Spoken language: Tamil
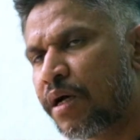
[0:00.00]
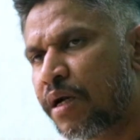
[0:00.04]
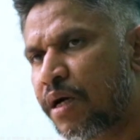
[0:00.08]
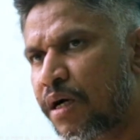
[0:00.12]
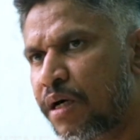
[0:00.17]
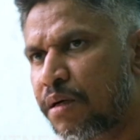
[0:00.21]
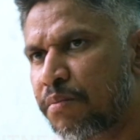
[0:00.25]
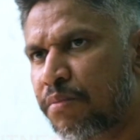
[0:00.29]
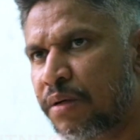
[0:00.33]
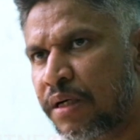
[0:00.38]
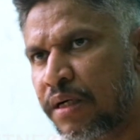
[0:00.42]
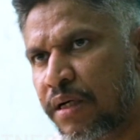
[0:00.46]

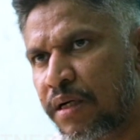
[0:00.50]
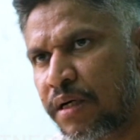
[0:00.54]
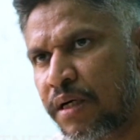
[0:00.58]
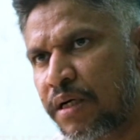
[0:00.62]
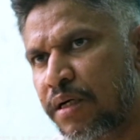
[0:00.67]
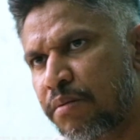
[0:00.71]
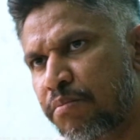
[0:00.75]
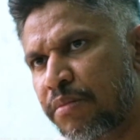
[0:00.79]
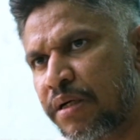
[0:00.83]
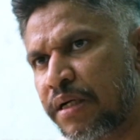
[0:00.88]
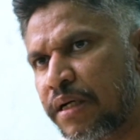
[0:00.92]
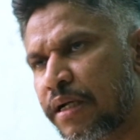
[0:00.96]
ரெண்டு மணி நேரம்
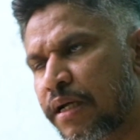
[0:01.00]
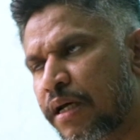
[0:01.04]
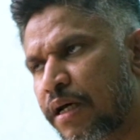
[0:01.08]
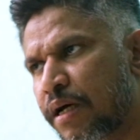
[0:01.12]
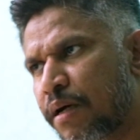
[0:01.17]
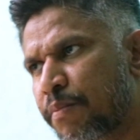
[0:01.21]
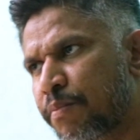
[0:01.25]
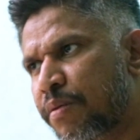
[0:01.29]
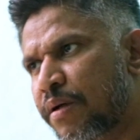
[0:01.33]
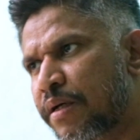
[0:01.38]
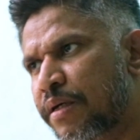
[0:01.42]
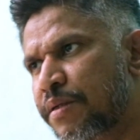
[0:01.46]
ரெண்டு மணி நேரம்
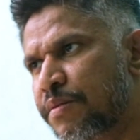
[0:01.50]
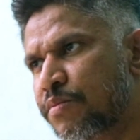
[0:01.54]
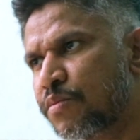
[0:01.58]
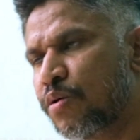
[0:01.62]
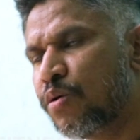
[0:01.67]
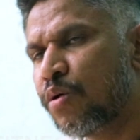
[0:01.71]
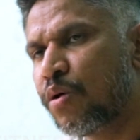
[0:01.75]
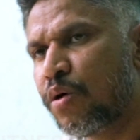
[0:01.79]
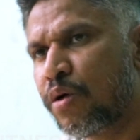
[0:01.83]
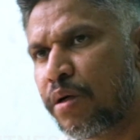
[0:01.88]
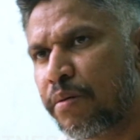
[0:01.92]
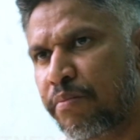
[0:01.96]
கேப்பில்
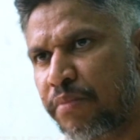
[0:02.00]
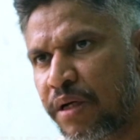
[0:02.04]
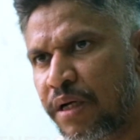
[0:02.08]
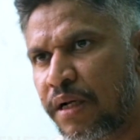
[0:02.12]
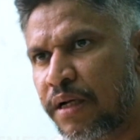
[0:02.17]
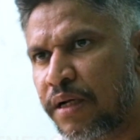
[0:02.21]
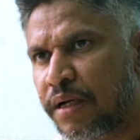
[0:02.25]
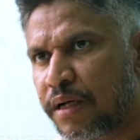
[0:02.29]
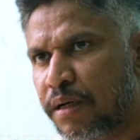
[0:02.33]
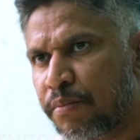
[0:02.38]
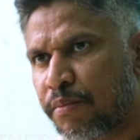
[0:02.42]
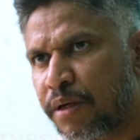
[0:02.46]
உங்களோட
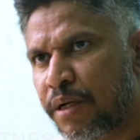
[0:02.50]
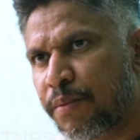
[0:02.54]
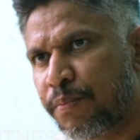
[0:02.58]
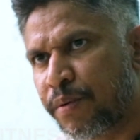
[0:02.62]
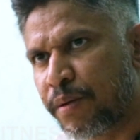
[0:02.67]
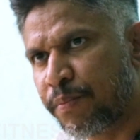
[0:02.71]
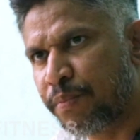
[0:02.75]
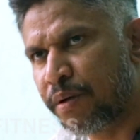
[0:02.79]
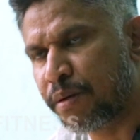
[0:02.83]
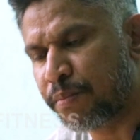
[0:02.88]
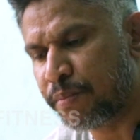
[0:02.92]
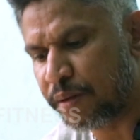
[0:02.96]
மீல் இருக்க மாதிரி
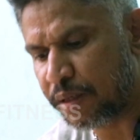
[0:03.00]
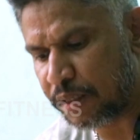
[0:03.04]
ப்ரிப்பேர்